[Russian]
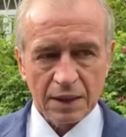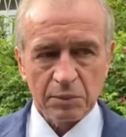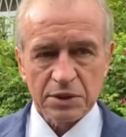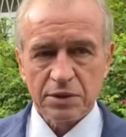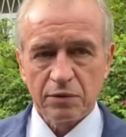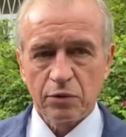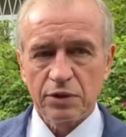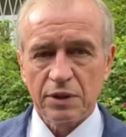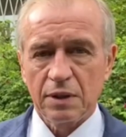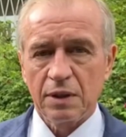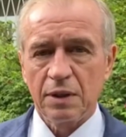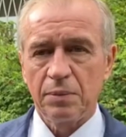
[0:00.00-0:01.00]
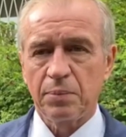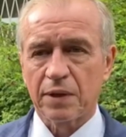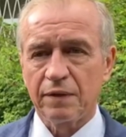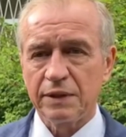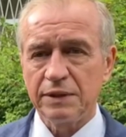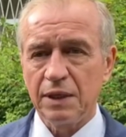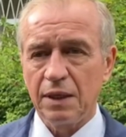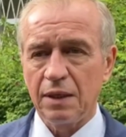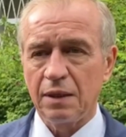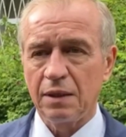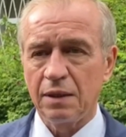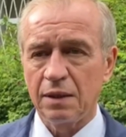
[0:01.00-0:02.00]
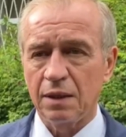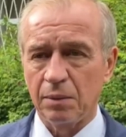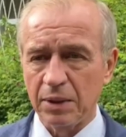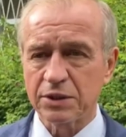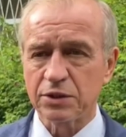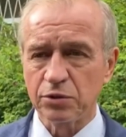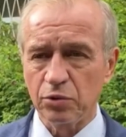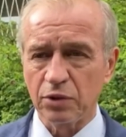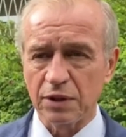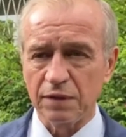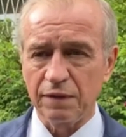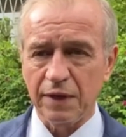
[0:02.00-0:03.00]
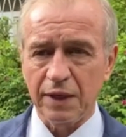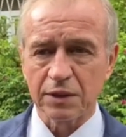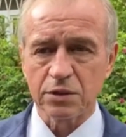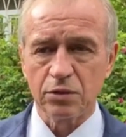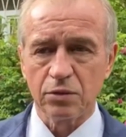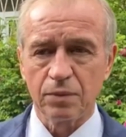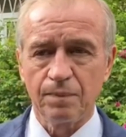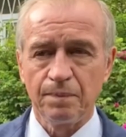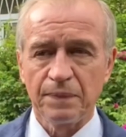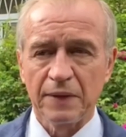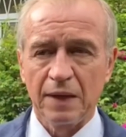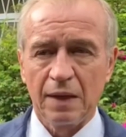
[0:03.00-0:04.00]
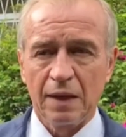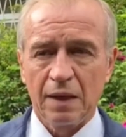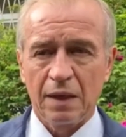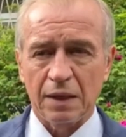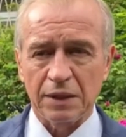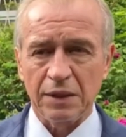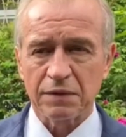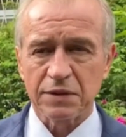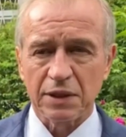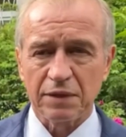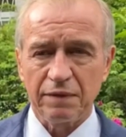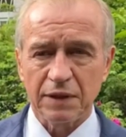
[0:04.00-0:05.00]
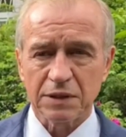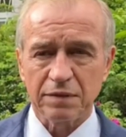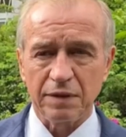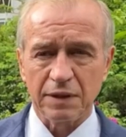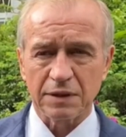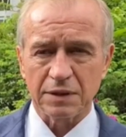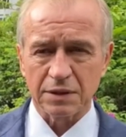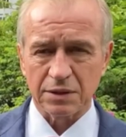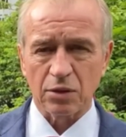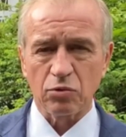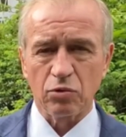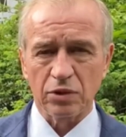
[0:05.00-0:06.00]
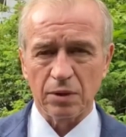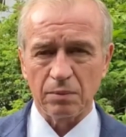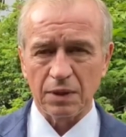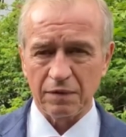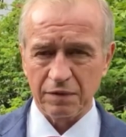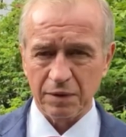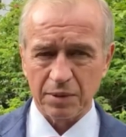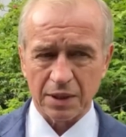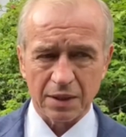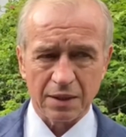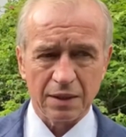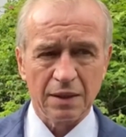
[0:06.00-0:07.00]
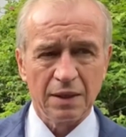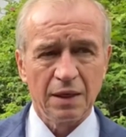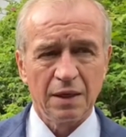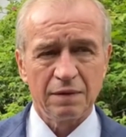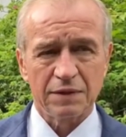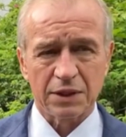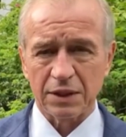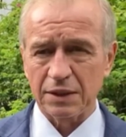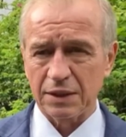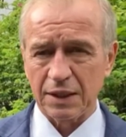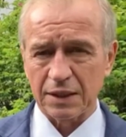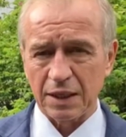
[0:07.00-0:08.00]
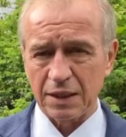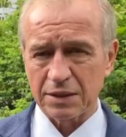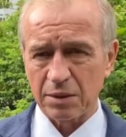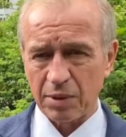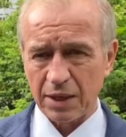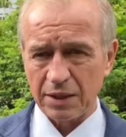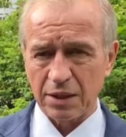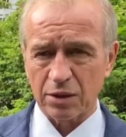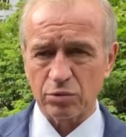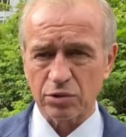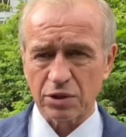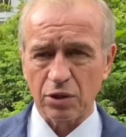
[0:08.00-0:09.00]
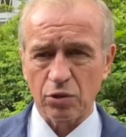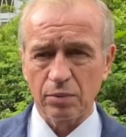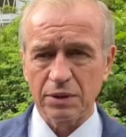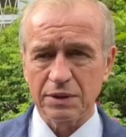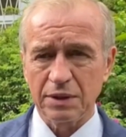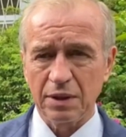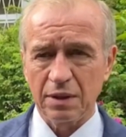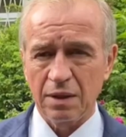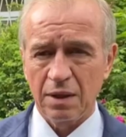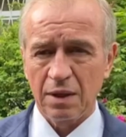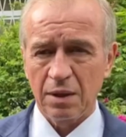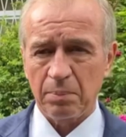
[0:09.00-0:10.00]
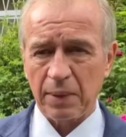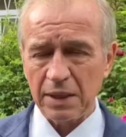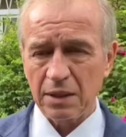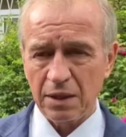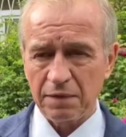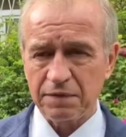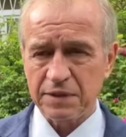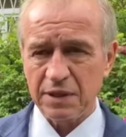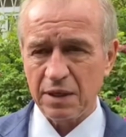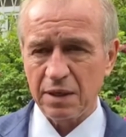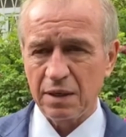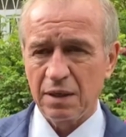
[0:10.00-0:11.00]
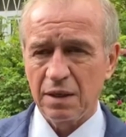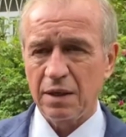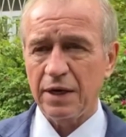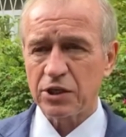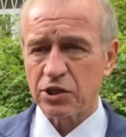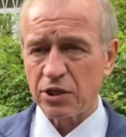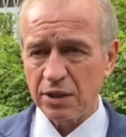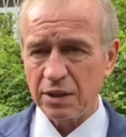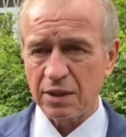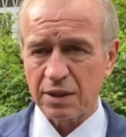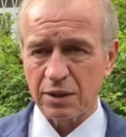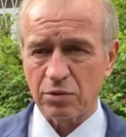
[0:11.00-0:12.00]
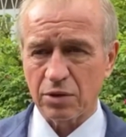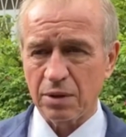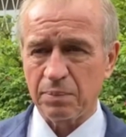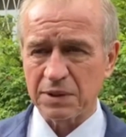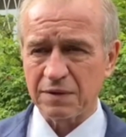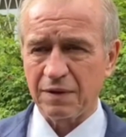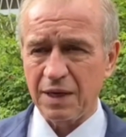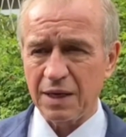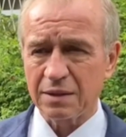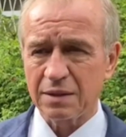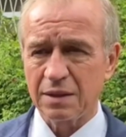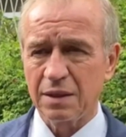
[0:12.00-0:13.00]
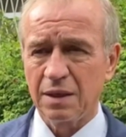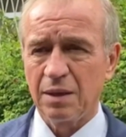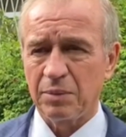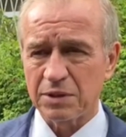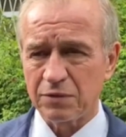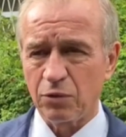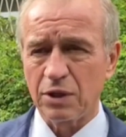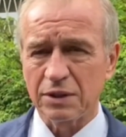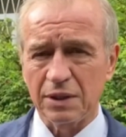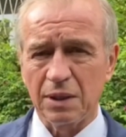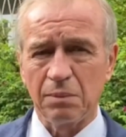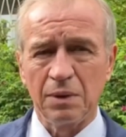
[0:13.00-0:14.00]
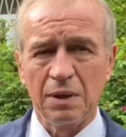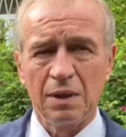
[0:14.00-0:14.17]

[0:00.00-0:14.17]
мы сегодня проводили областную конференцию, где в соответствии с законом о выборах в законодательное собрание Иркутской области приняли все решения, которые позволят, позволят нам